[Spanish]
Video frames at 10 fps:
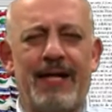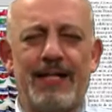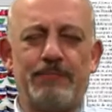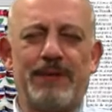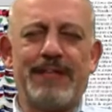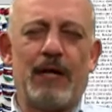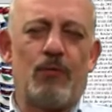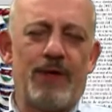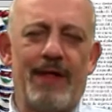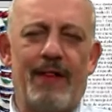especial
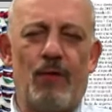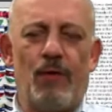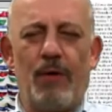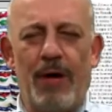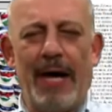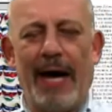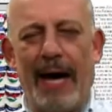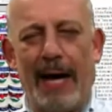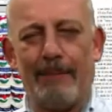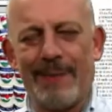cuidado
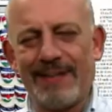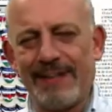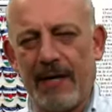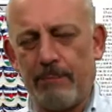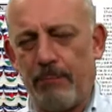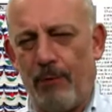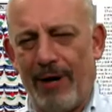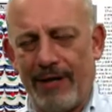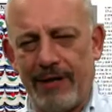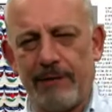al pasar por
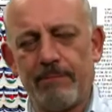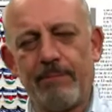ahí.